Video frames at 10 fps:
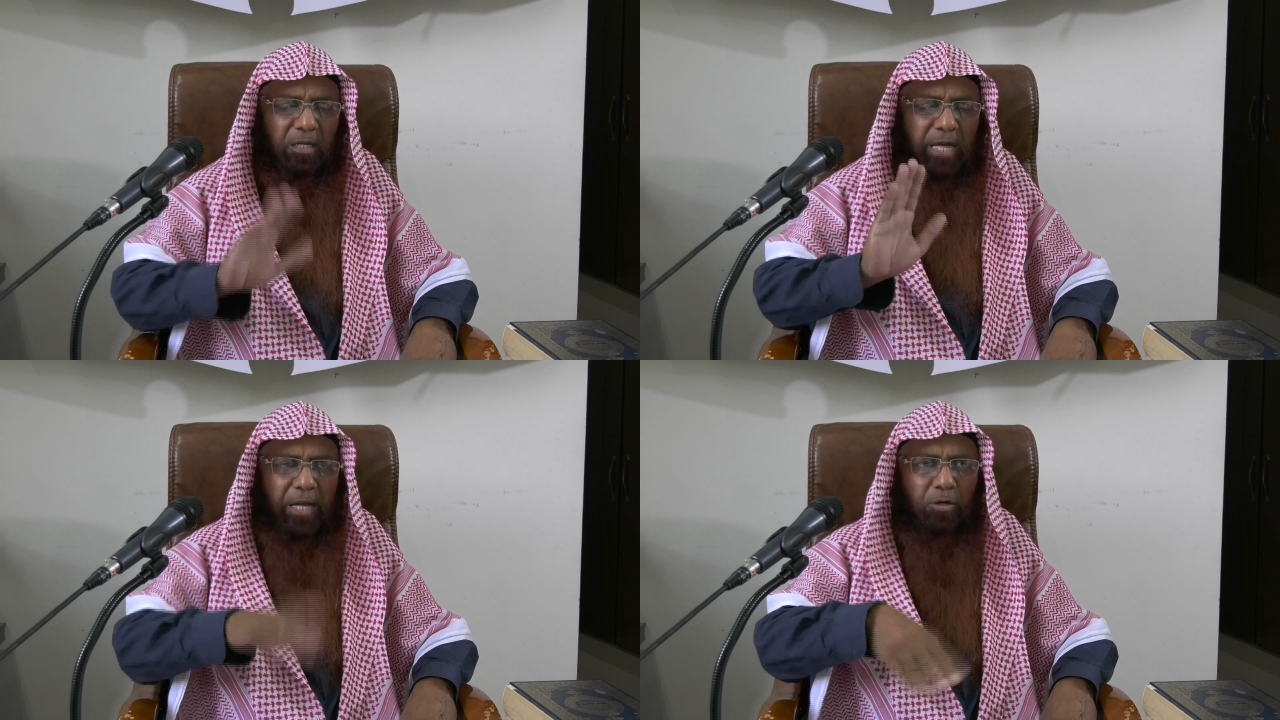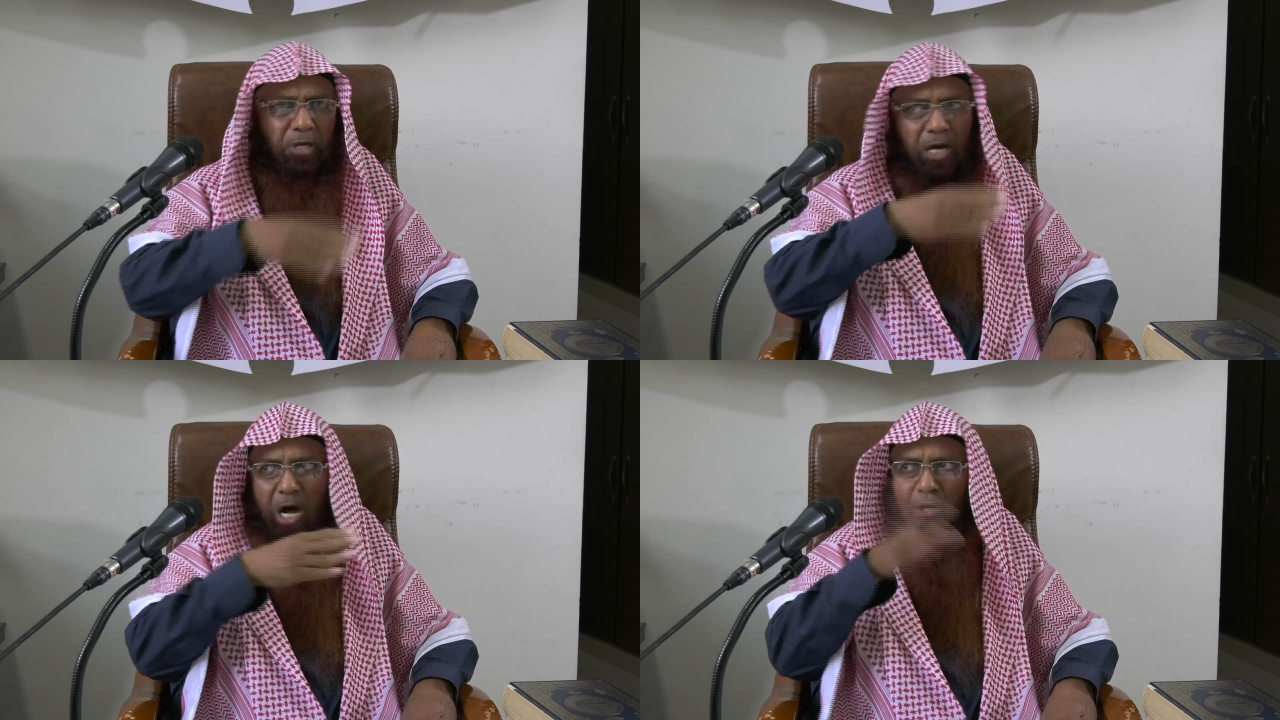अदा हुई
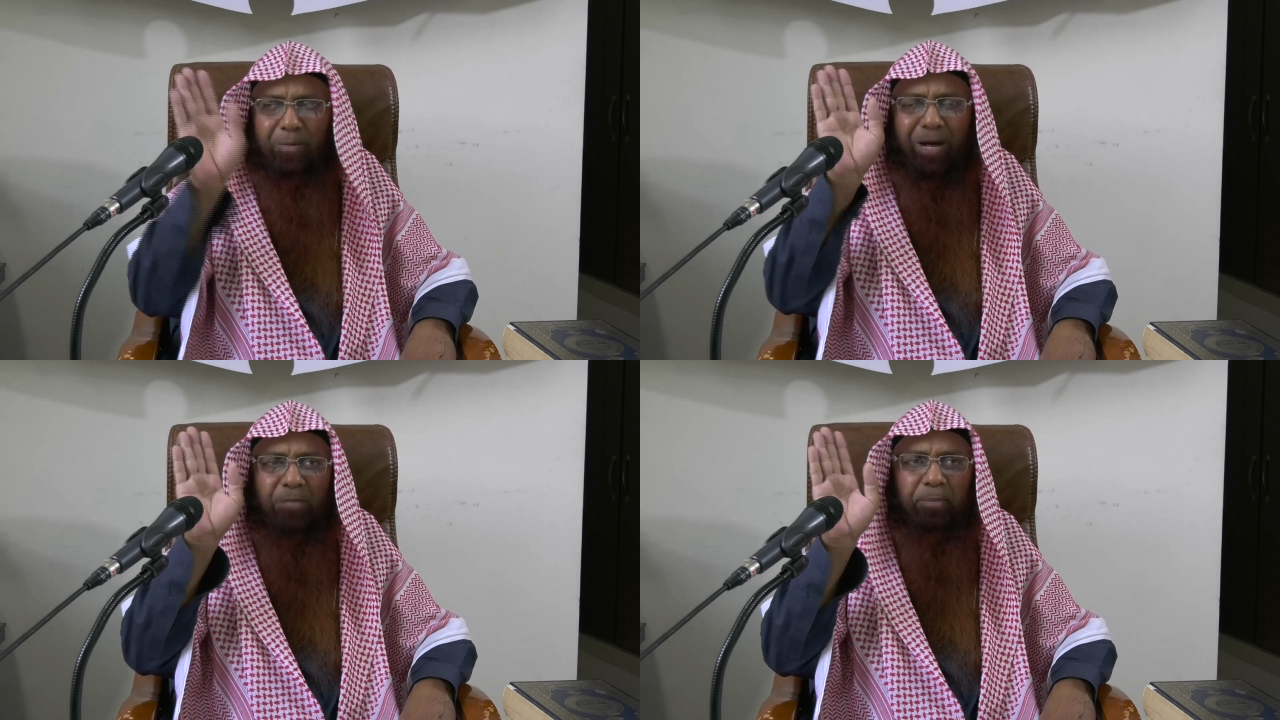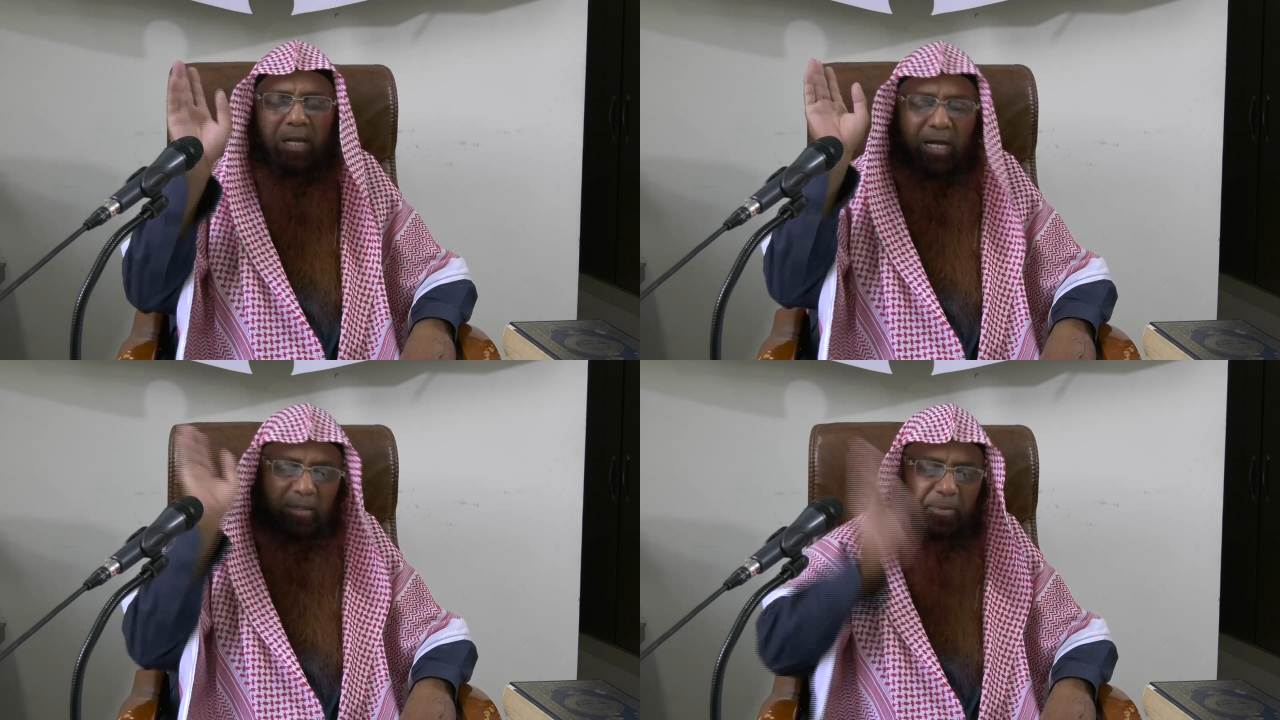और नमाज पढ़
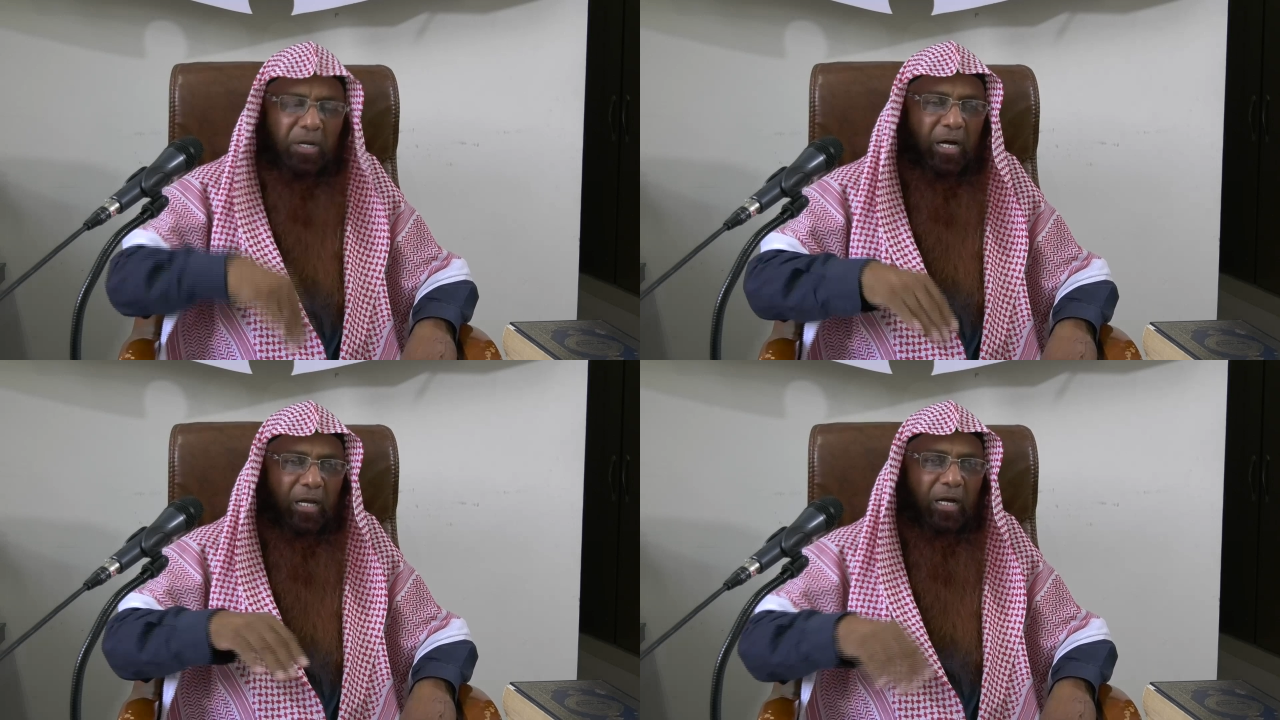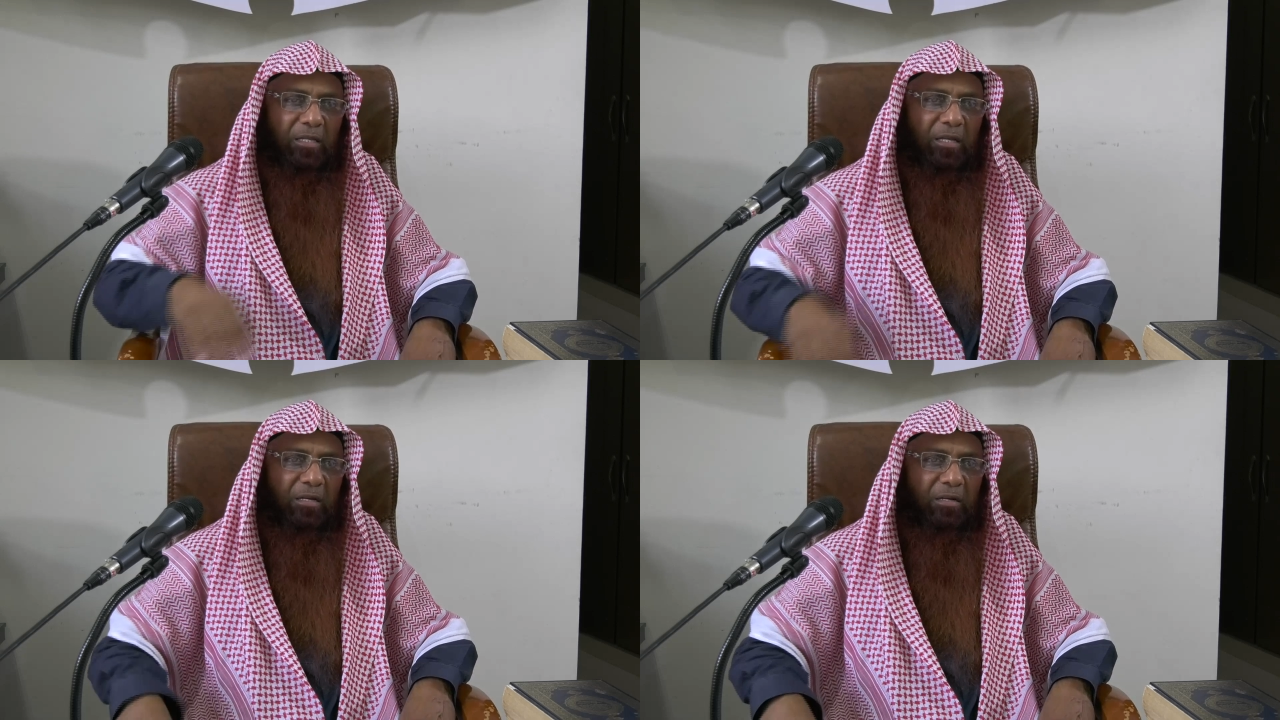के आते हैं फिर खाना
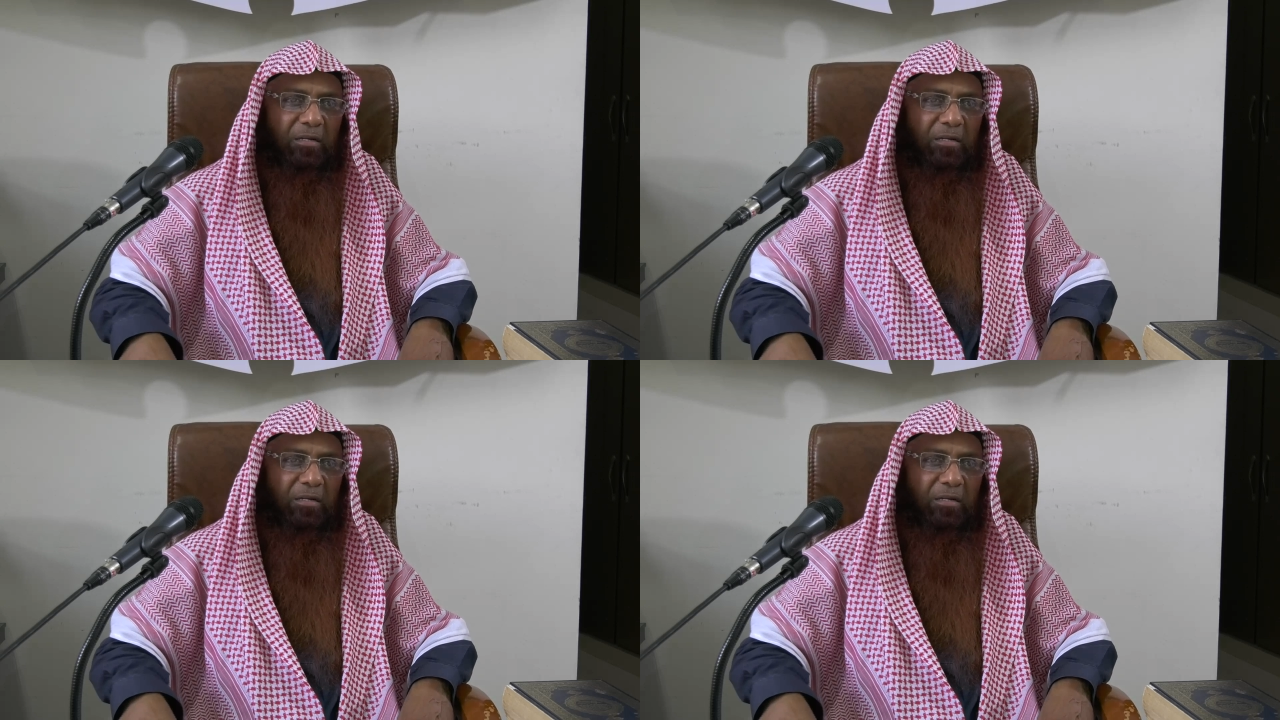खाते हैं